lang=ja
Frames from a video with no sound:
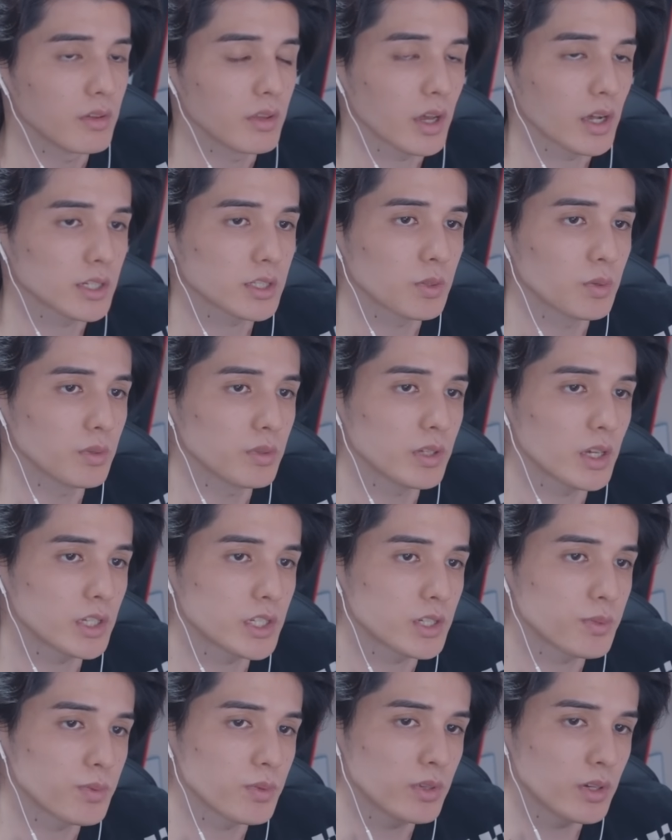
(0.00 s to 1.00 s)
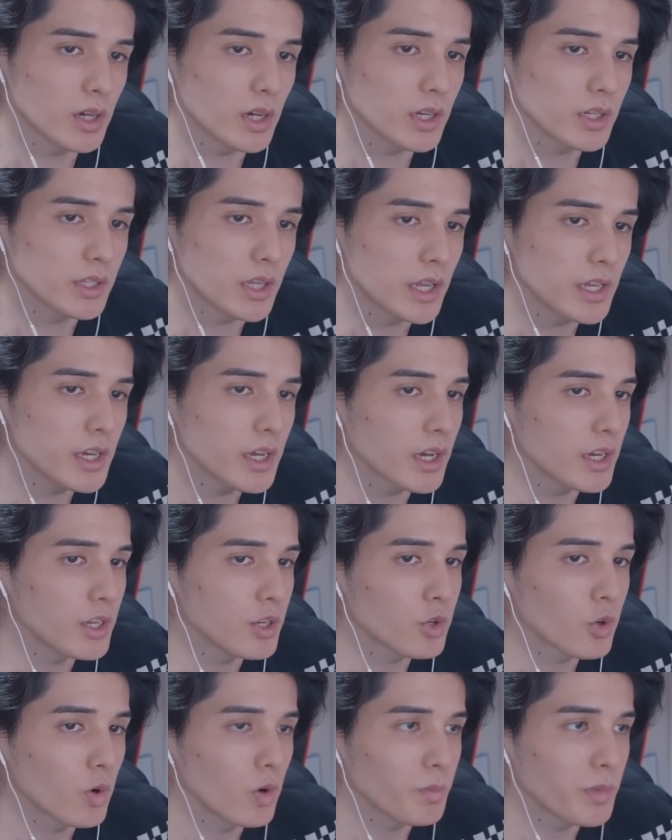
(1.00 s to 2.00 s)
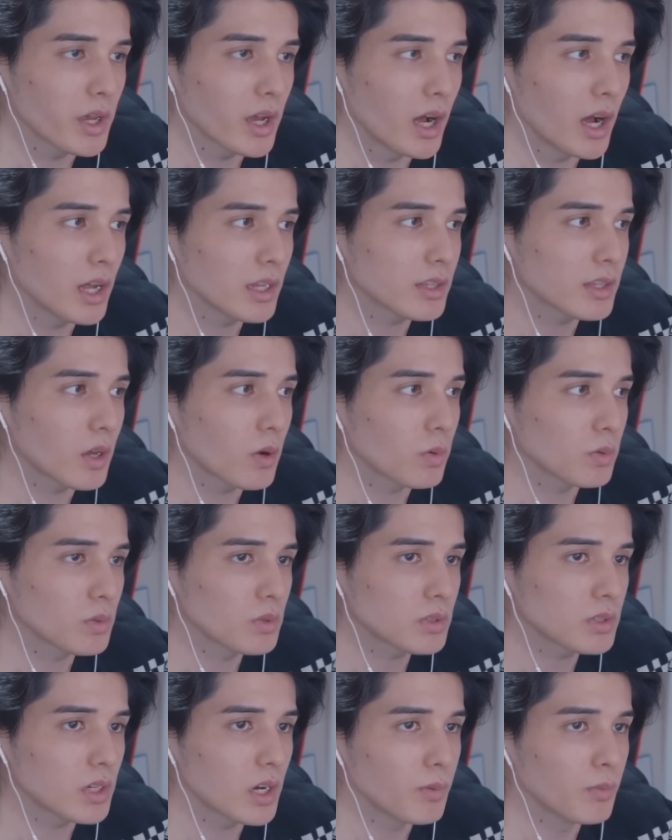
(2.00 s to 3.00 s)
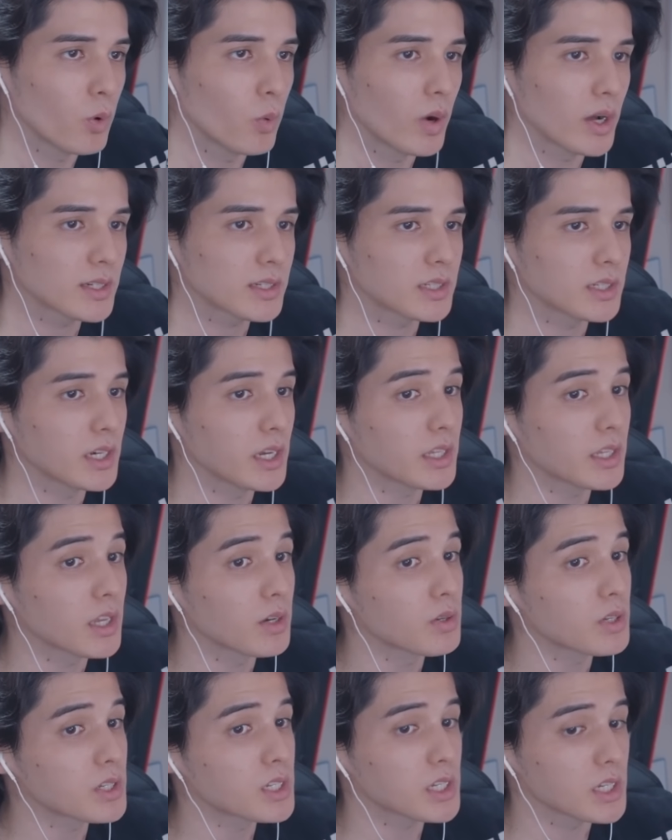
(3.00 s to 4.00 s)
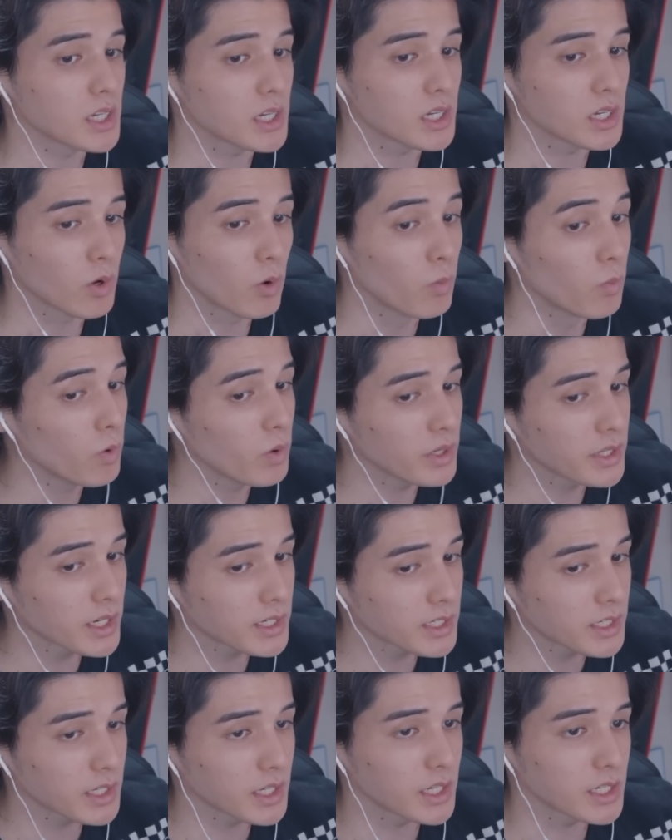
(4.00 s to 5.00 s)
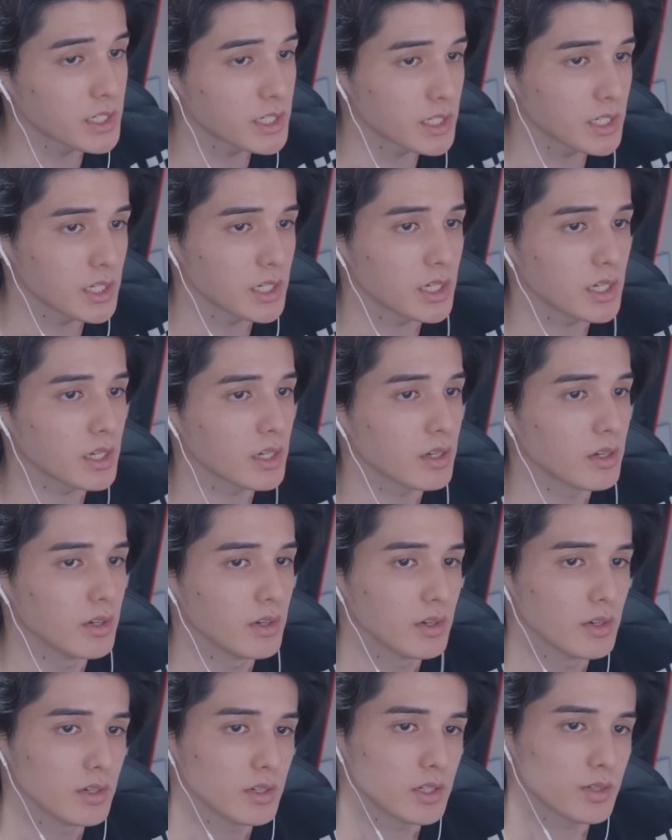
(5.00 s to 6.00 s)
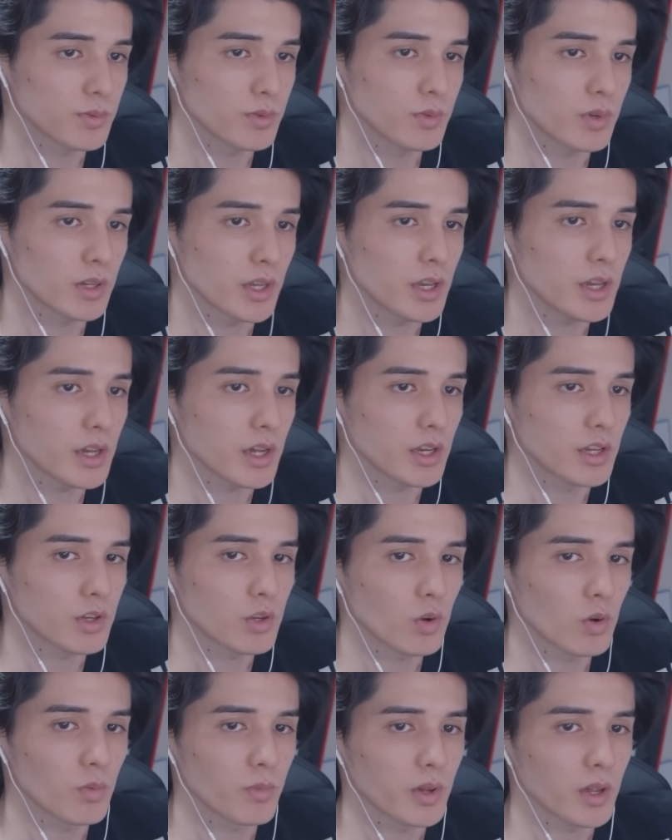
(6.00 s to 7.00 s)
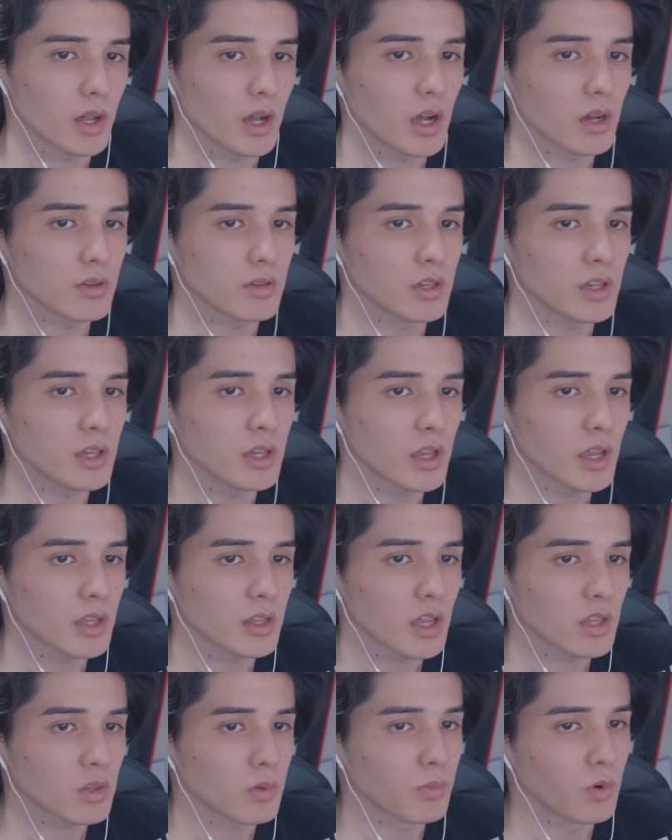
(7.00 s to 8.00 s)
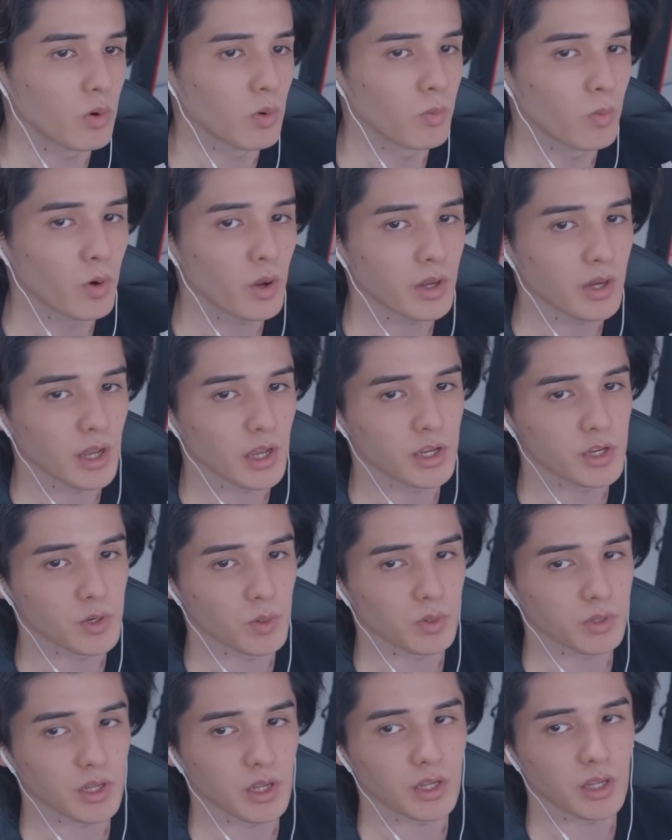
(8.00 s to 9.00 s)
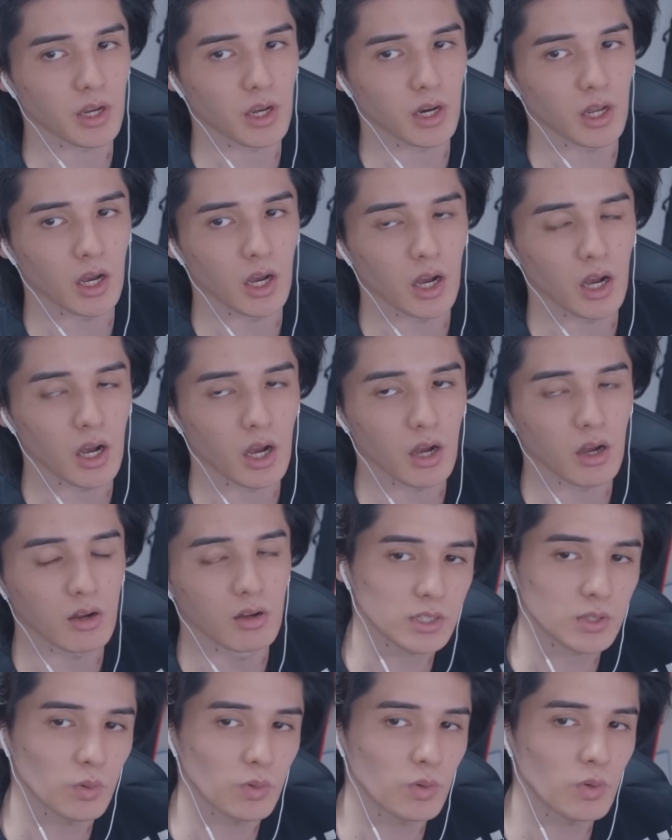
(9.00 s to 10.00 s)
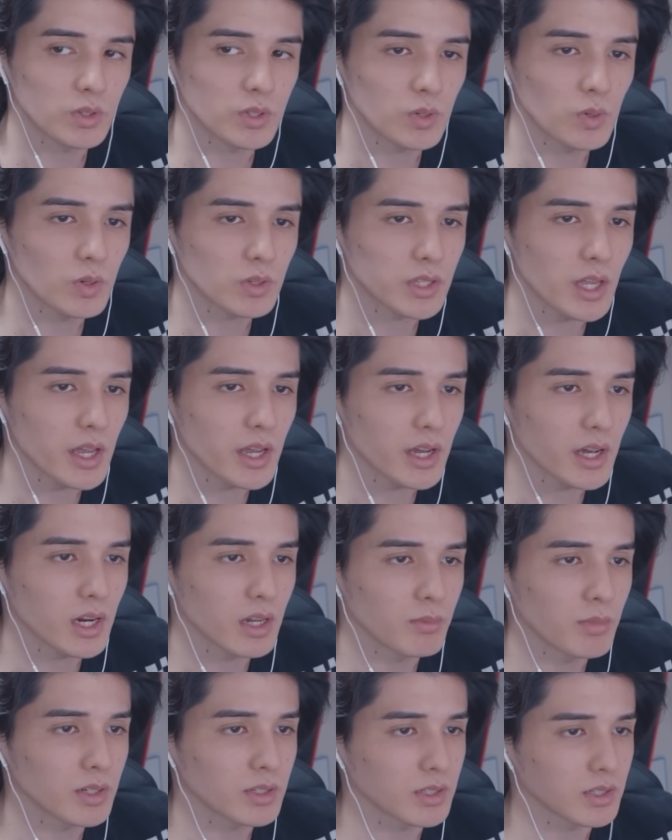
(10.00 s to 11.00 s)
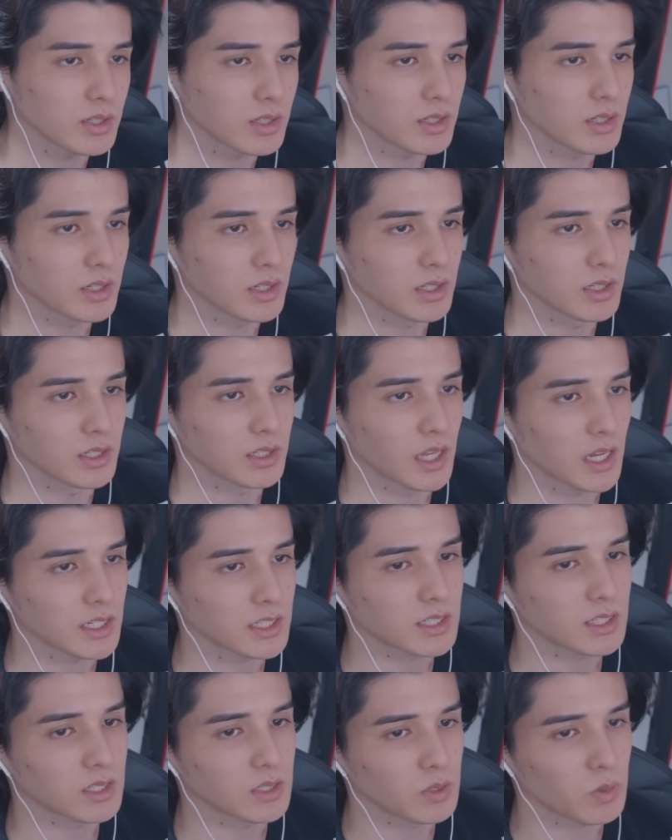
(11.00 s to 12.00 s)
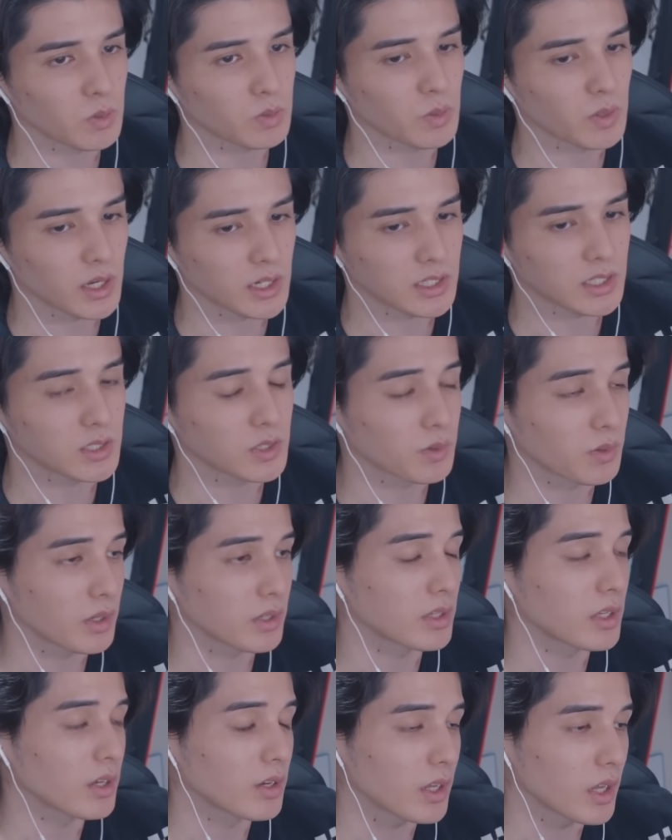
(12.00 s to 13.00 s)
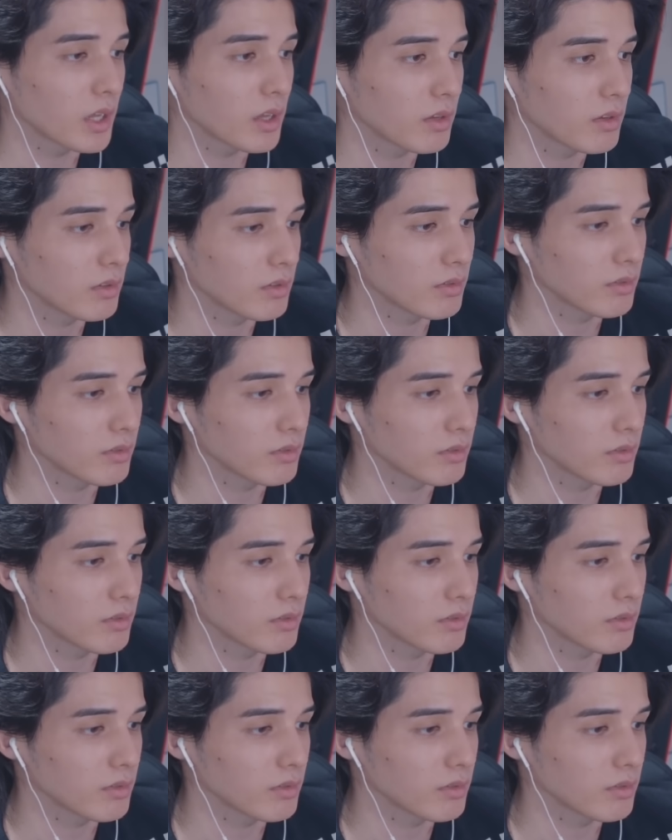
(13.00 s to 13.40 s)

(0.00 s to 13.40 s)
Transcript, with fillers: なんかそんな自分が何かに興味があったことすらも忘れてるし、思い出せないし、自分は何かに興味がある人間だとも思えない状態だから、その状態からまず脱することが必要なんだよね。